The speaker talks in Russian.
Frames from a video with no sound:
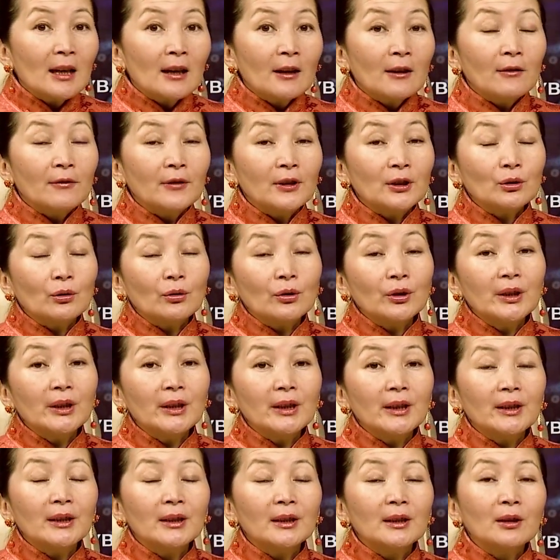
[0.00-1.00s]
В
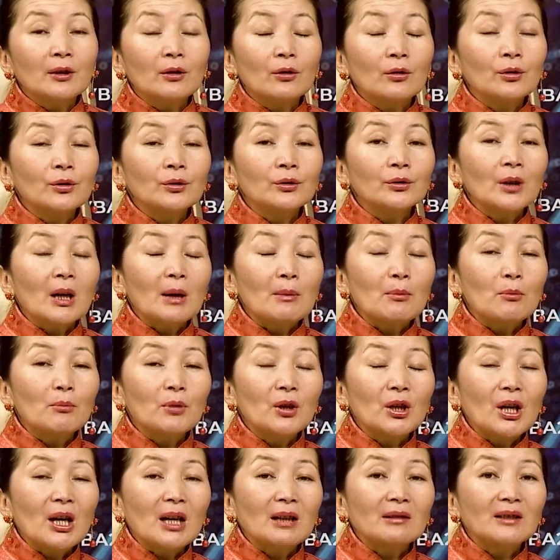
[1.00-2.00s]
итоге он
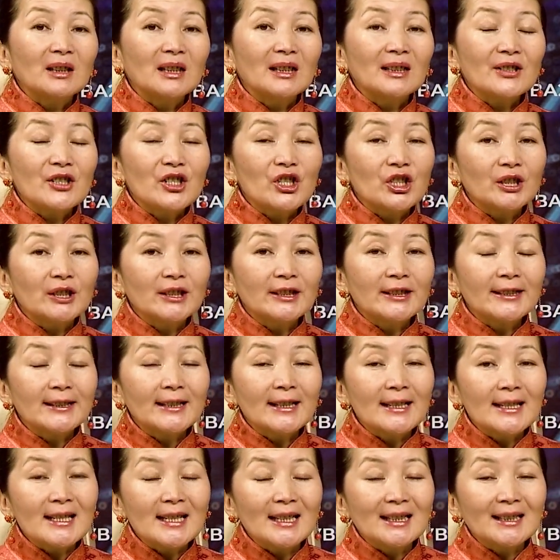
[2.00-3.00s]
опубликовал
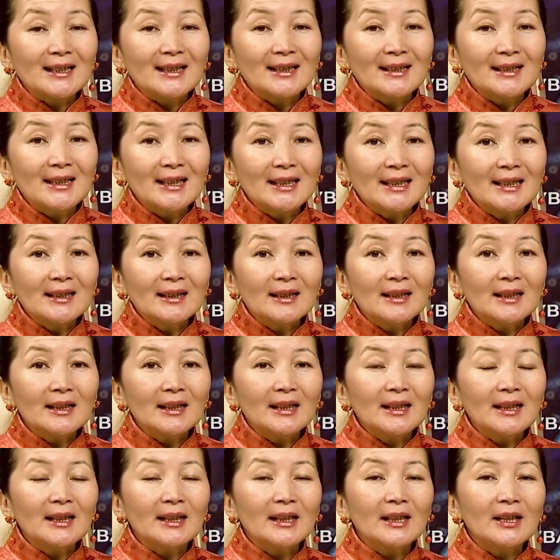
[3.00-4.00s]
14 книг
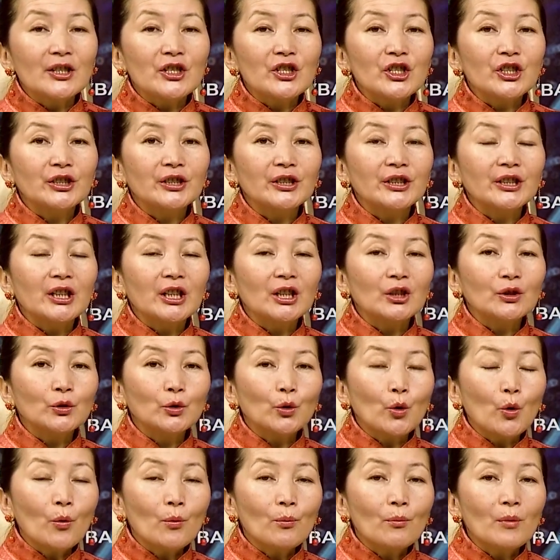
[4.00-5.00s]
и 4
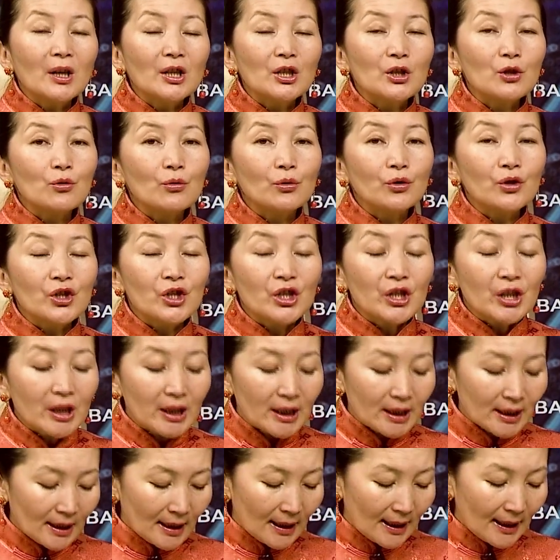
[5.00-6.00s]
тома
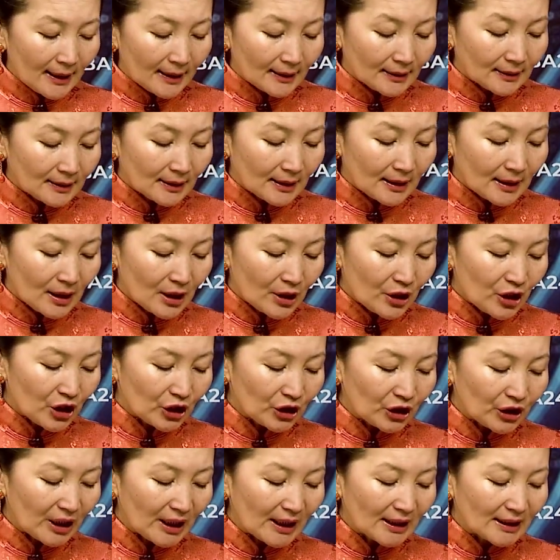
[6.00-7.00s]
джучи. Это
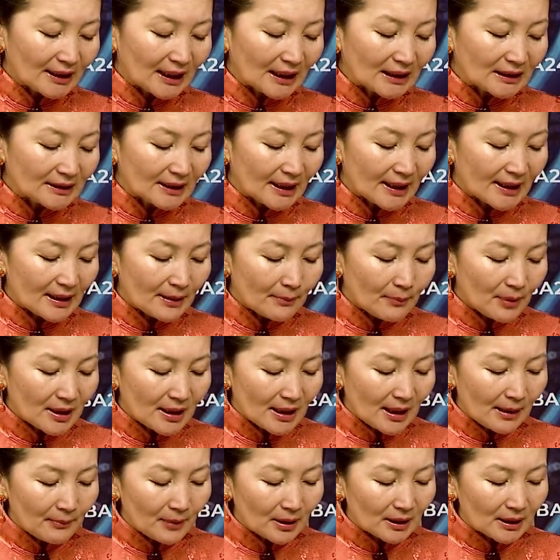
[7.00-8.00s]
4 тантры
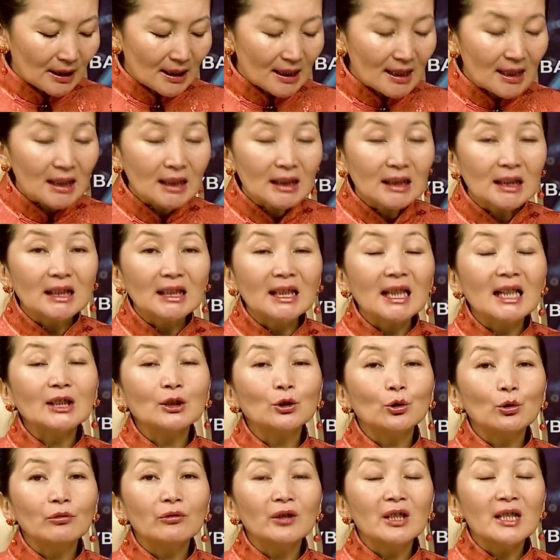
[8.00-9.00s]
тибетской медицины на
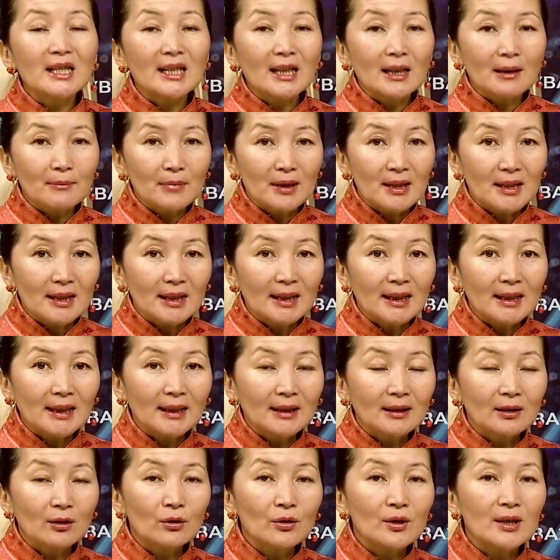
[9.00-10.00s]
тувинском
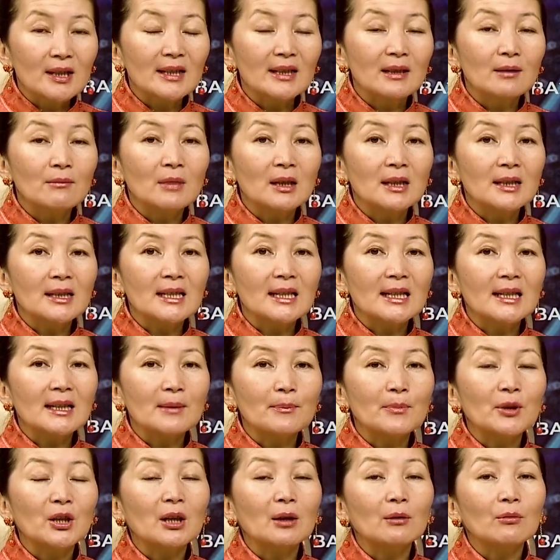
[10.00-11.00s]
языке. Он занимался
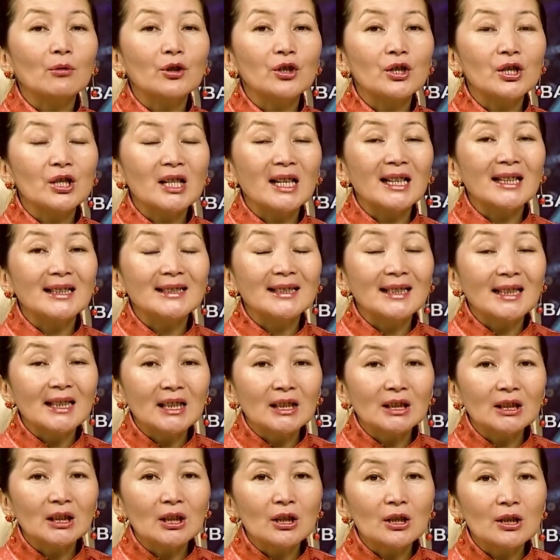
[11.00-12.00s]
переводческой
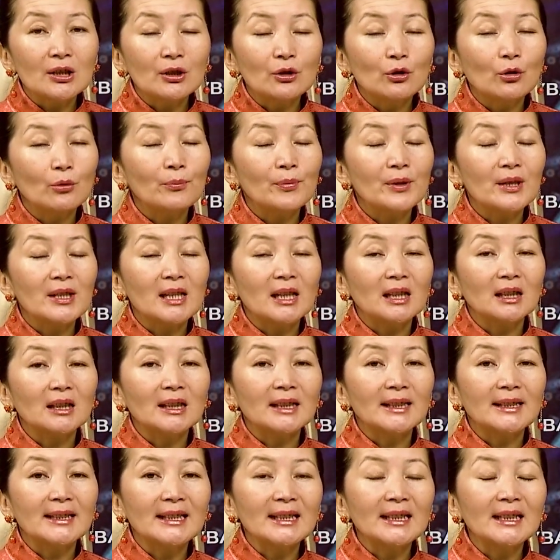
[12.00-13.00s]
деятельностью, он писал
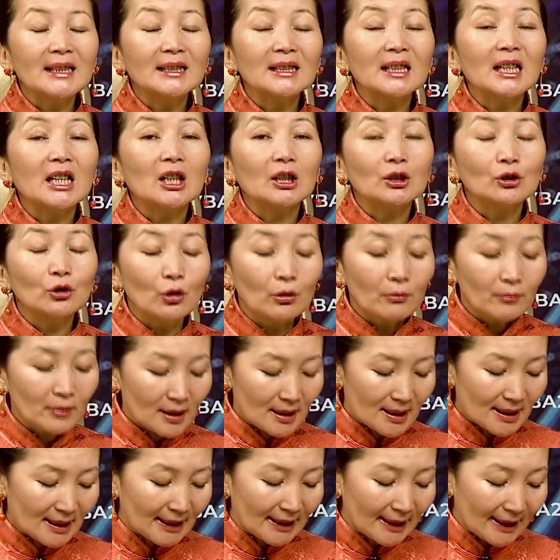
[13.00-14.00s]
книги на родном
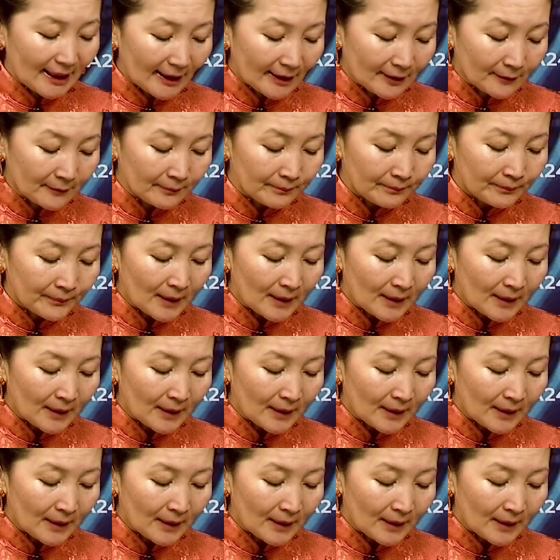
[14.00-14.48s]
языке.